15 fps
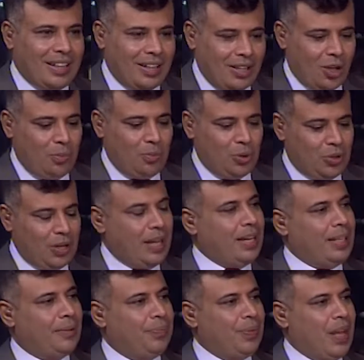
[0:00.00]
اليوم
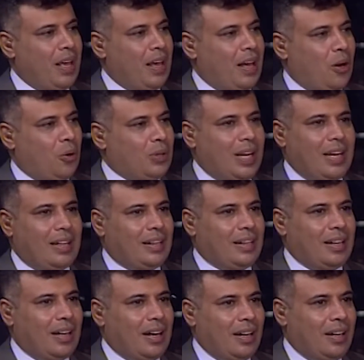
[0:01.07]
نشاهد هنالك
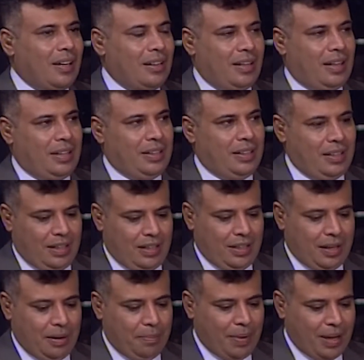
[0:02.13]
آه، يعني
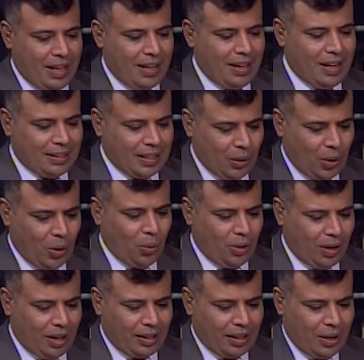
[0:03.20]
آه، بيانات او
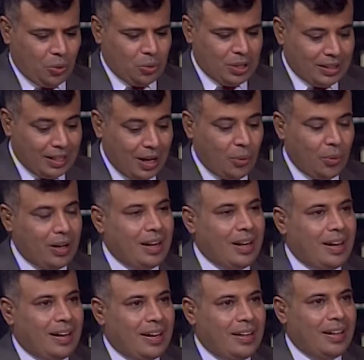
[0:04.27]
اوراق او جداول
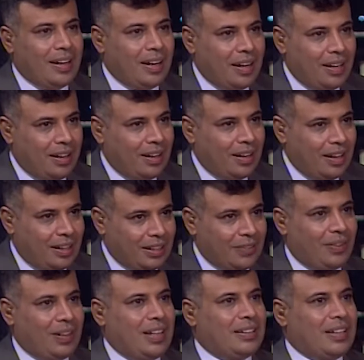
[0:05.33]

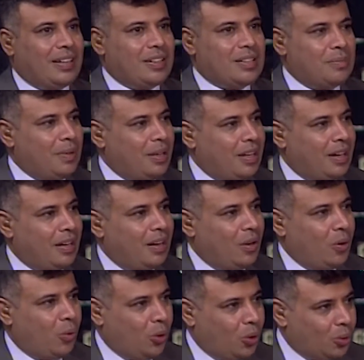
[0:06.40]
للاحتفالات الرسميه
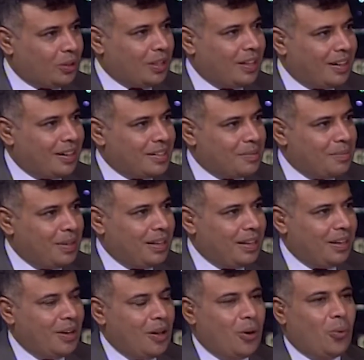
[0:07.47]
والعطل
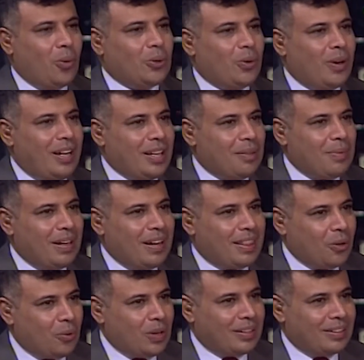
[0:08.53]
الرسميه ونلاحظ بان
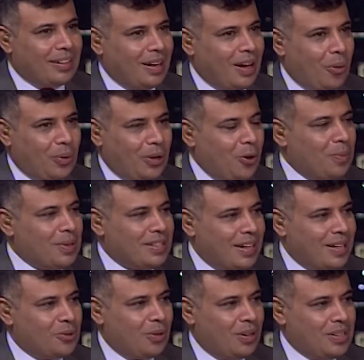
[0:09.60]
ثوره آه، او يوم
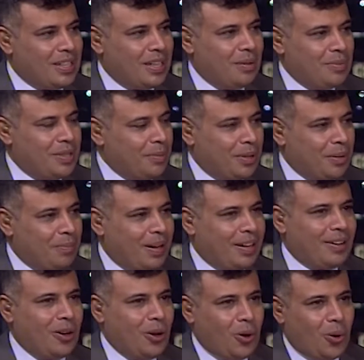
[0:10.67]
السادس والعشرين من
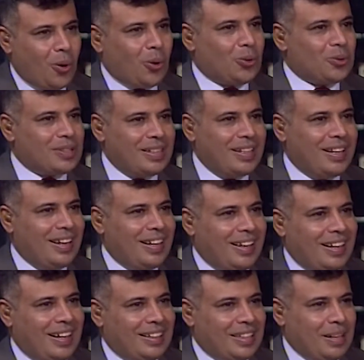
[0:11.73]
سبتمبر اقصي
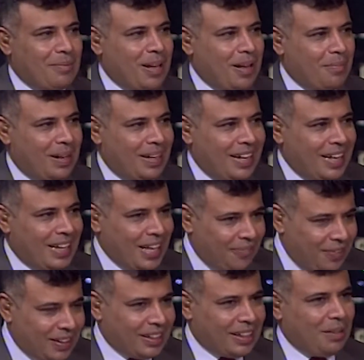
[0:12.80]
تماما، كيف
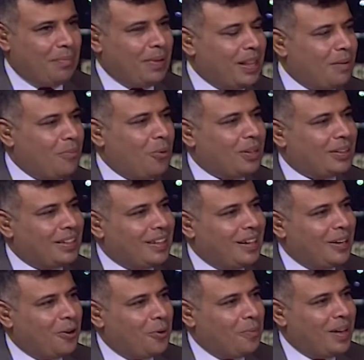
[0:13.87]
يتقبل المواطن
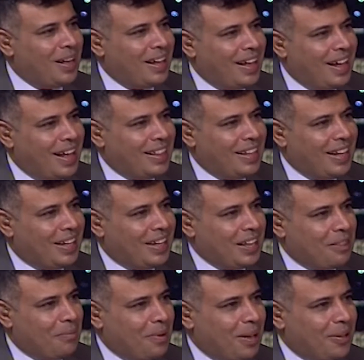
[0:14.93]
اليوم هذه
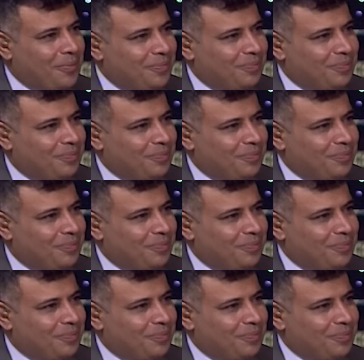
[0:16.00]
الكذبه؟